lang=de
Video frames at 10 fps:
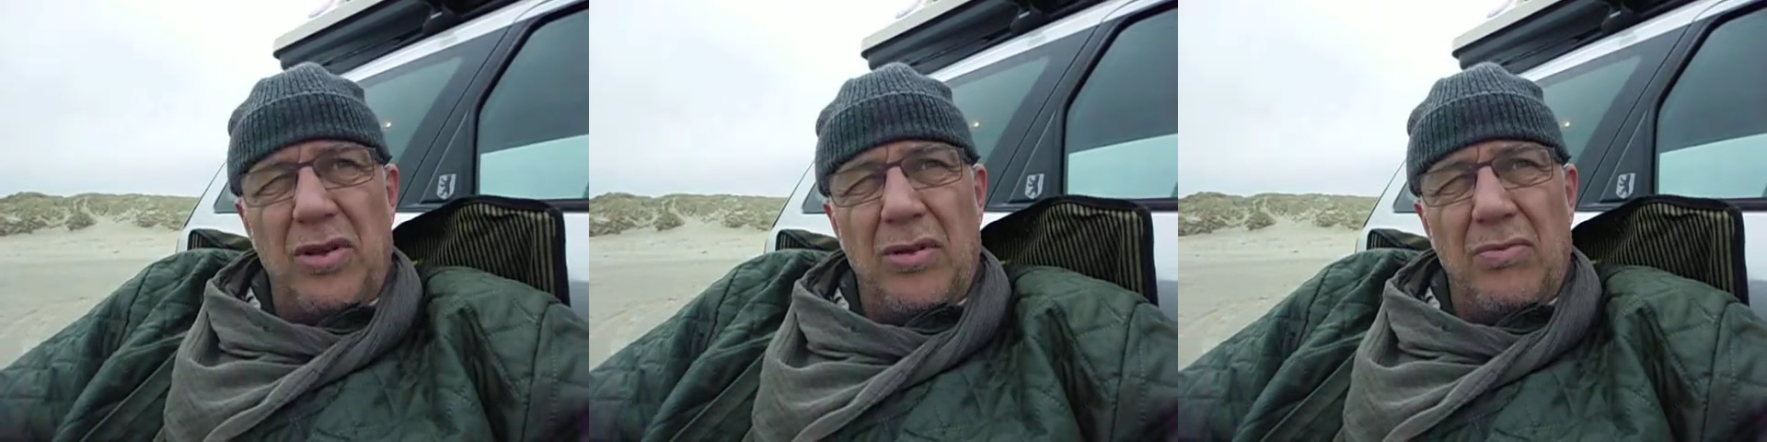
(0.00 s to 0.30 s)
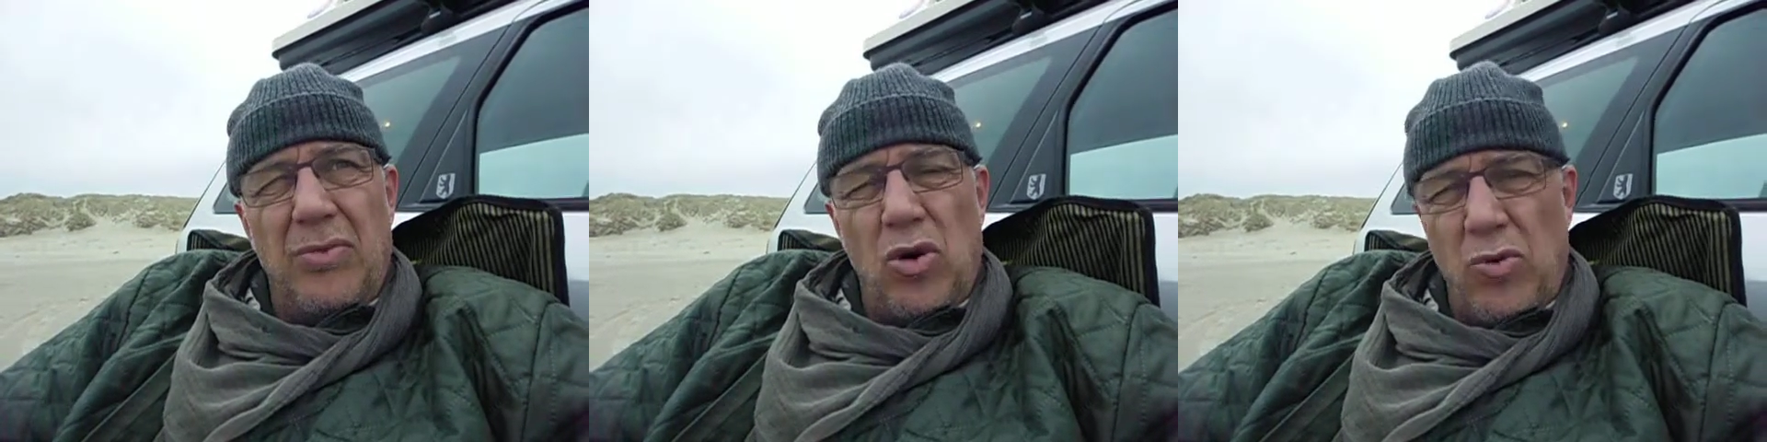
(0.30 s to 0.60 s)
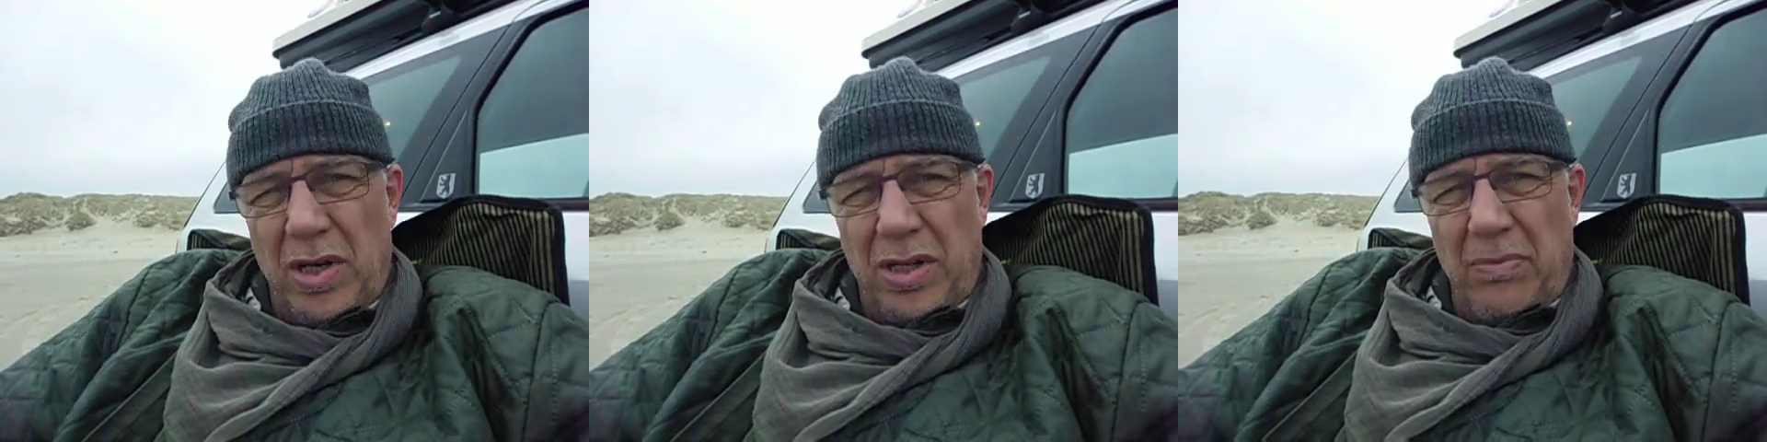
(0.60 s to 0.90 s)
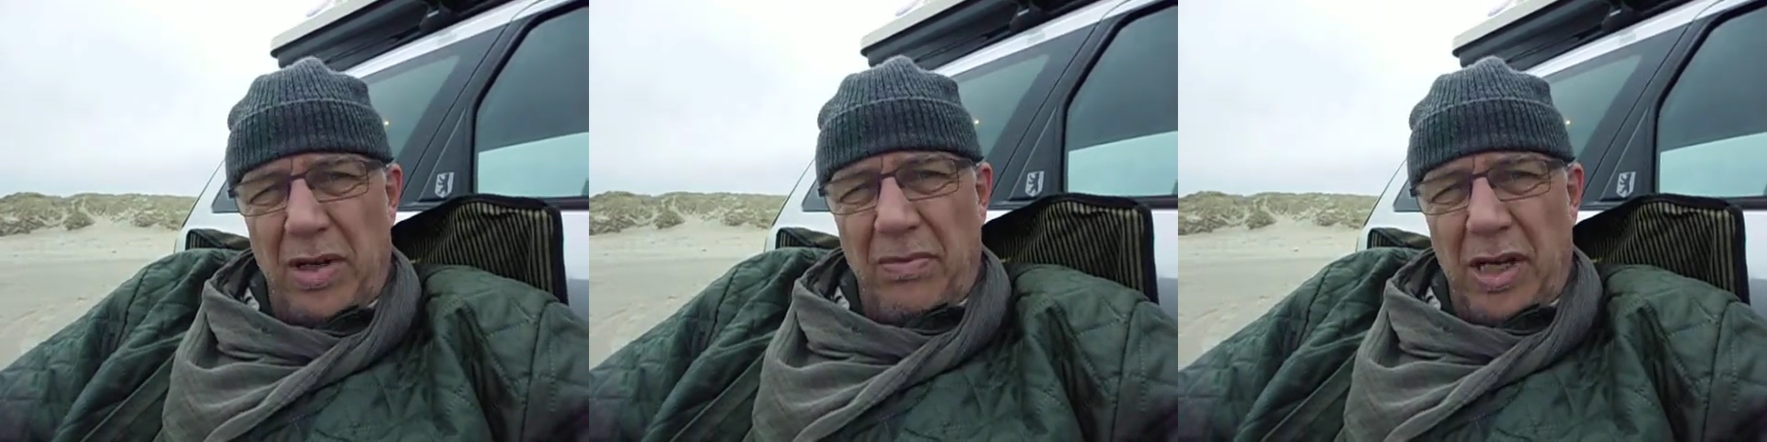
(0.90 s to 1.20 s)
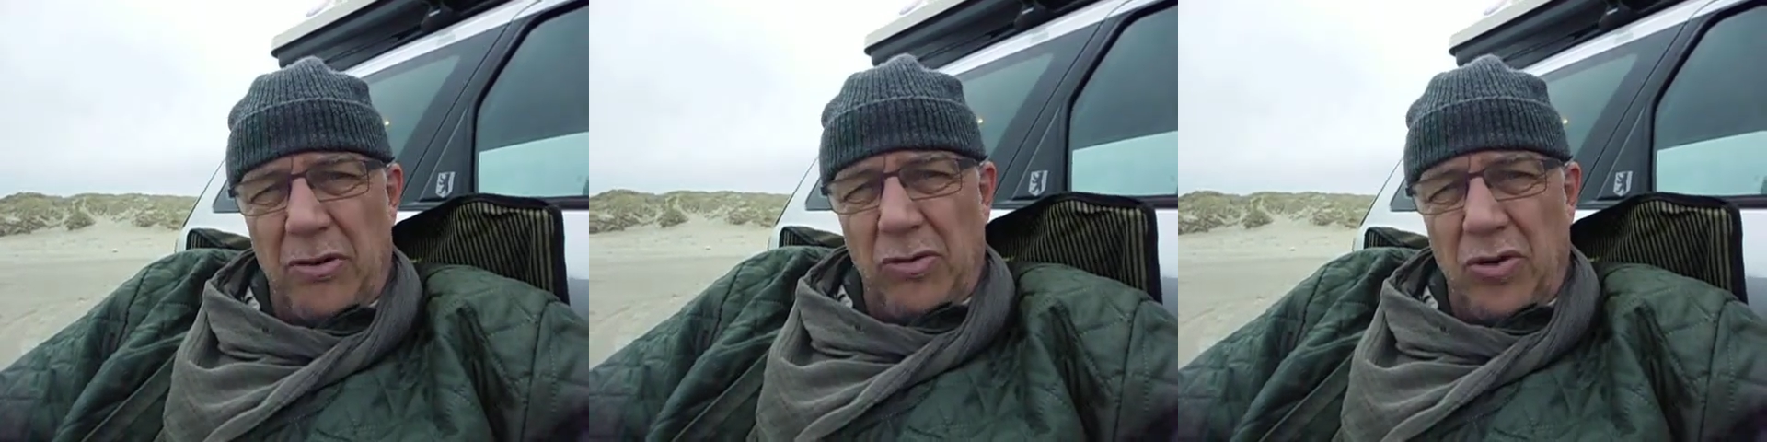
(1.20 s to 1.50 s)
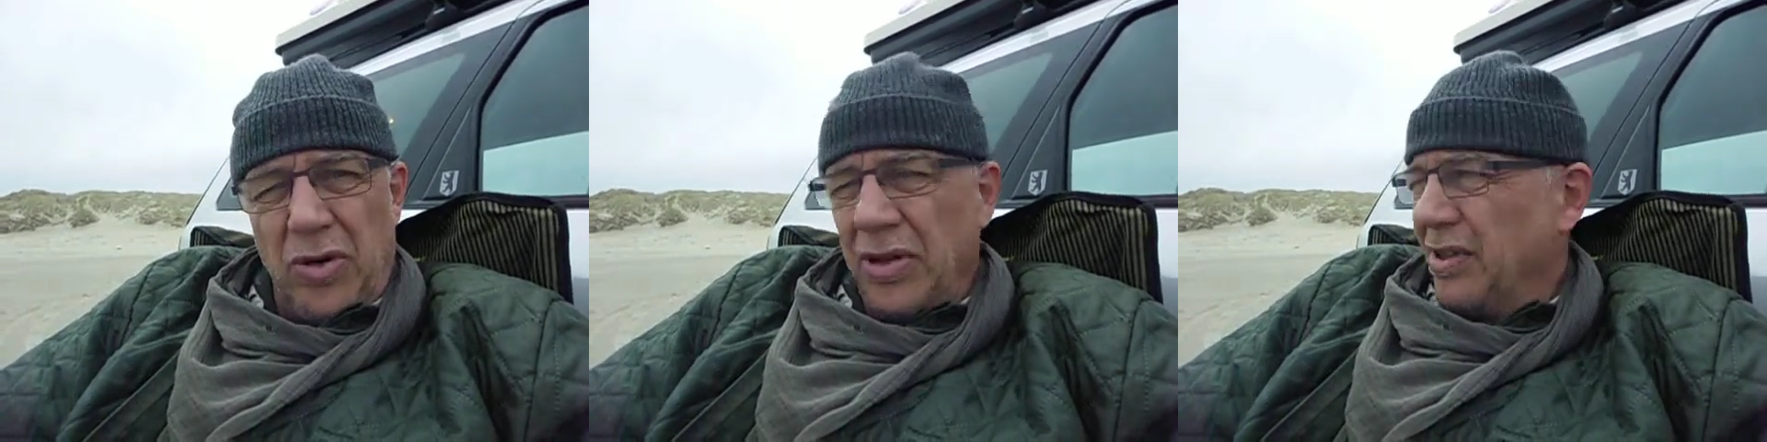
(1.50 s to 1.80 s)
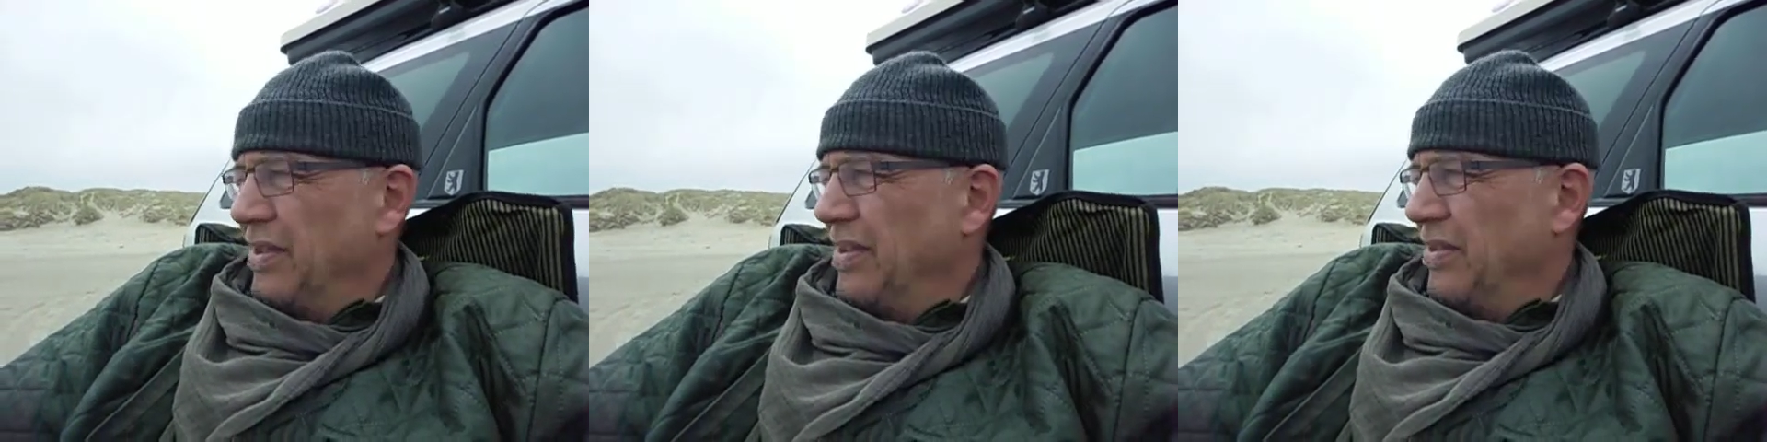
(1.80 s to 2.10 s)
und beobachte meinen Brandungsstock,
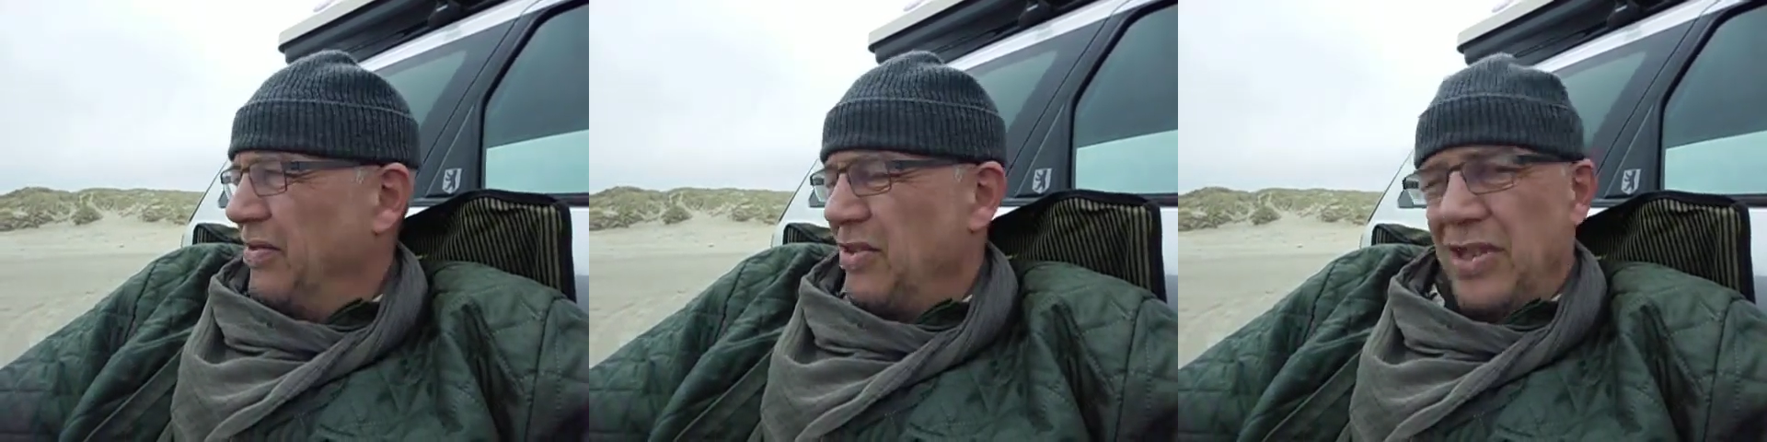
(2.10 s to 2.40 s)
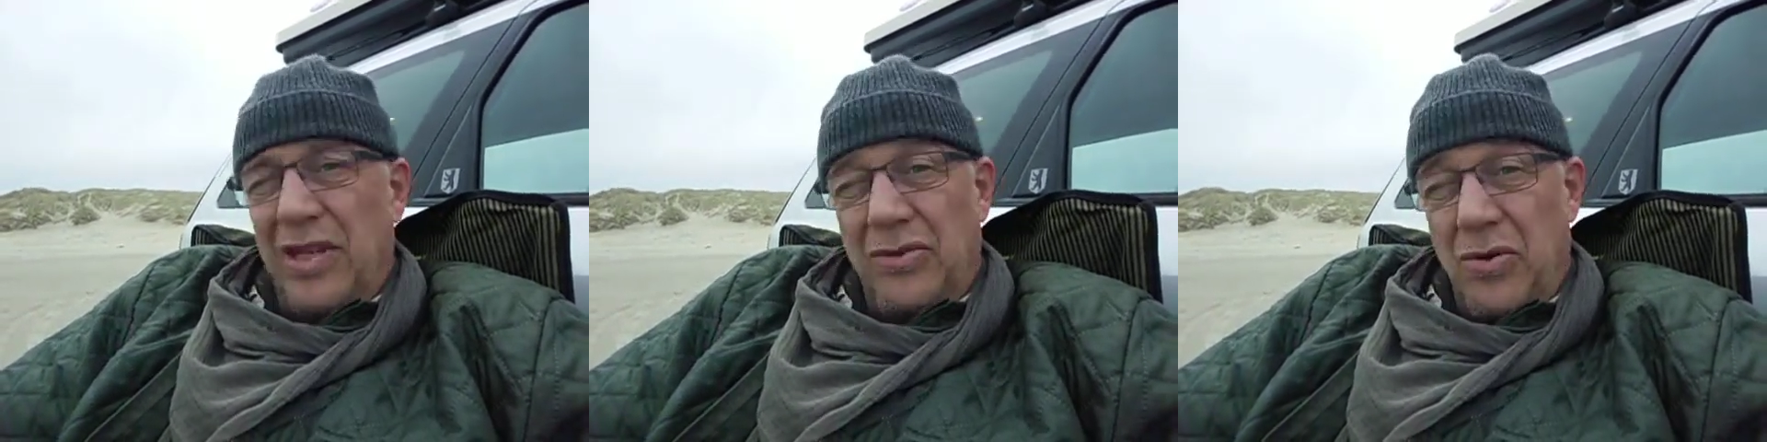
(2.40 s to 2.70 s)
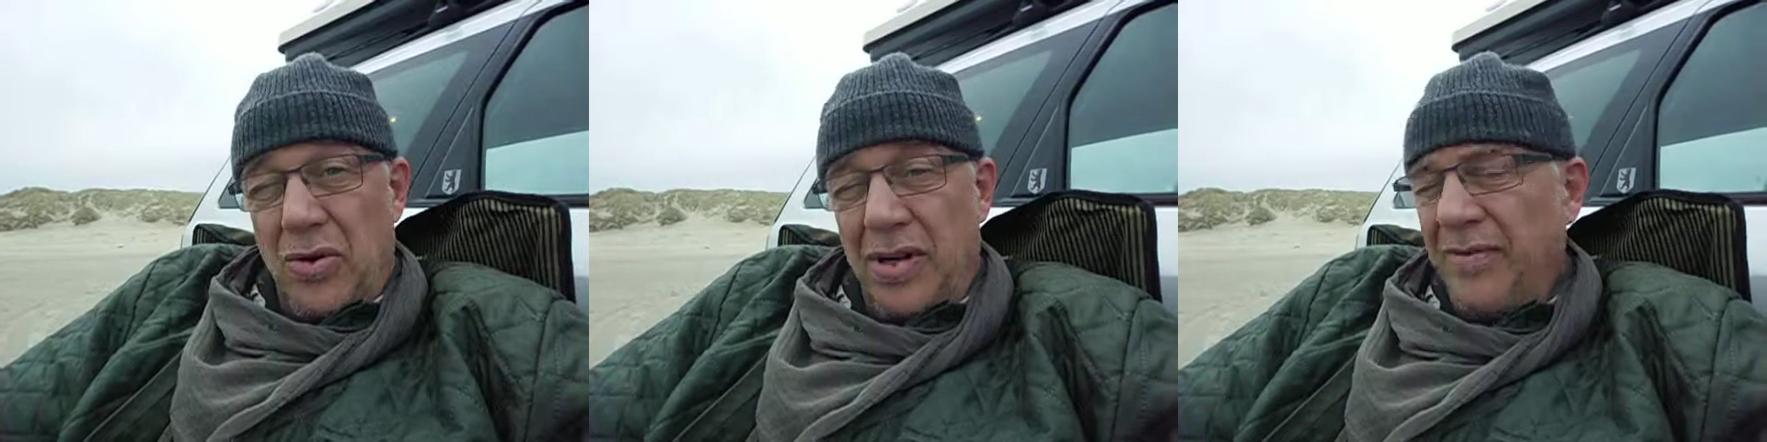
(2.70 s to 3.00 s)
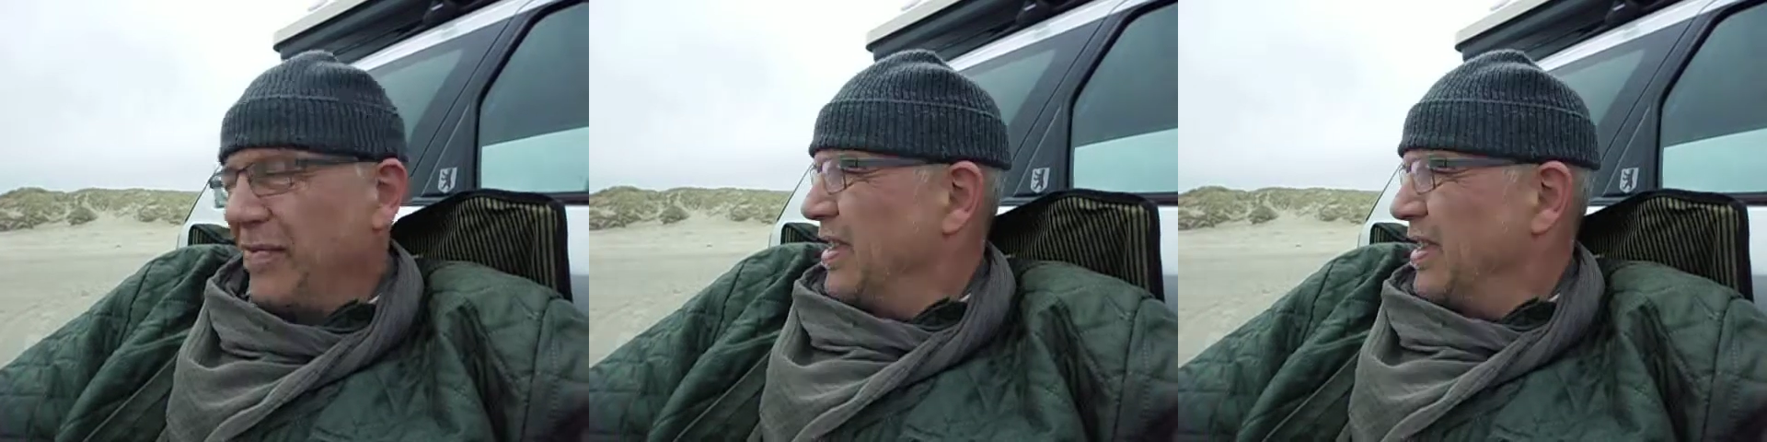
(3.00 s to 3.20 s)
wie sich das gehört.